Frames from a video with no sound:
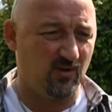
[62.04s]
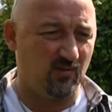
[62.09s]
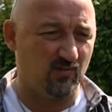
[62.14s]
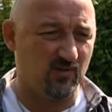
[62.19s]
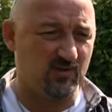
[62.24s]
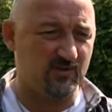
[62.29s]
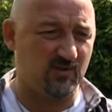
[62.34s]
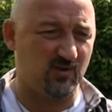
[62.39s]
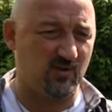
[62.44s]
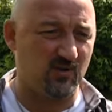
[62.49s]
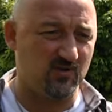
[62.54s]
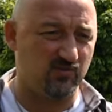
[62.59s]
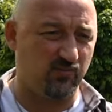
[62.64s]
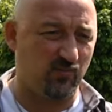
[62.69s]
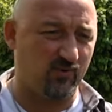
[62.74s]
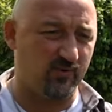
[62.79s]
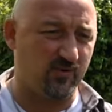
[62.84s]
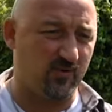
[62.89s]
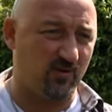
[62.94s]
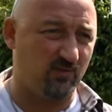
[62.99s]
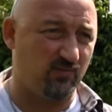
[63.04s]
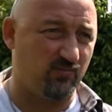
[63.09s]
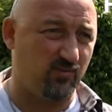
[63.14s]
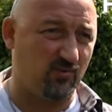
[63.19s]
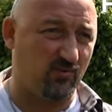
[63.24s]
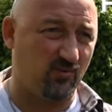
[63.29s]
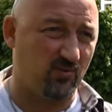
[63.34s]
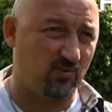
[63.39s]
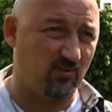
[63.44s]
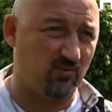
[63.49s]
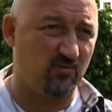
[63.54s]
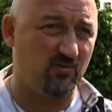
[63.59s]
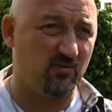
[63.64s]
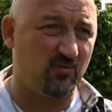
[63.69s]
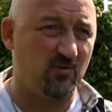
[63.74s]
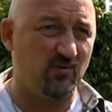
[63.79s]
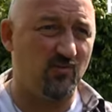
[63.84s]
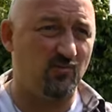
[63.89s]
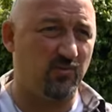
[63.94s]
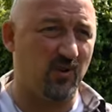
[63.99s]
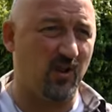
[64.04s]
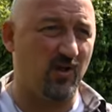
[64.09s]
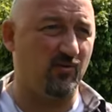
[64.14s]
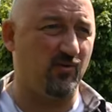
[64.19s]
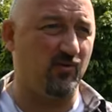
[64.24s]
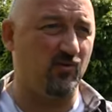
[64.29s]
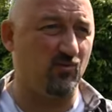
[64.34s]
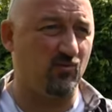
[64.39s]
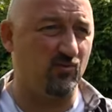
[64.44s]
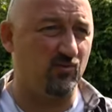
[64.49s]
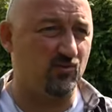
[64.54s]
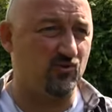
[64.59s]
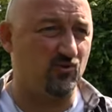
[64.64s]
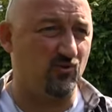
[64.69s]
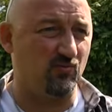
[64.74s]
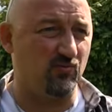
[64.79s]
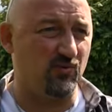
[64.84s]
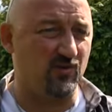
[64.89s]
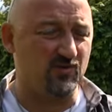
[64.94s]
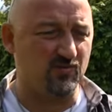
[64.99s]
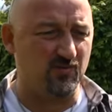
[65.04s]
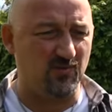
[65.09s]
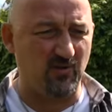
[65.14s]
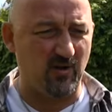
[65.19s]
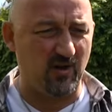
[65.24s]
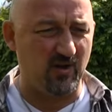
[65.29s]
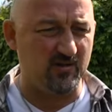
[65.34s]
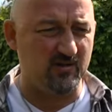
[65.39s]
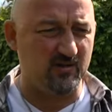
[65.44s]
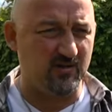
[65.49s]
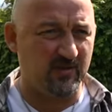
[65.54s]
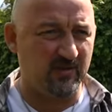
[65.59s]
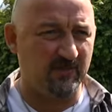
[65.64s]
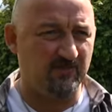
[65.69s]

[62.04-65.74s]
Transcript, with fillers: мастера спорта по плаванию, чтобы разбивались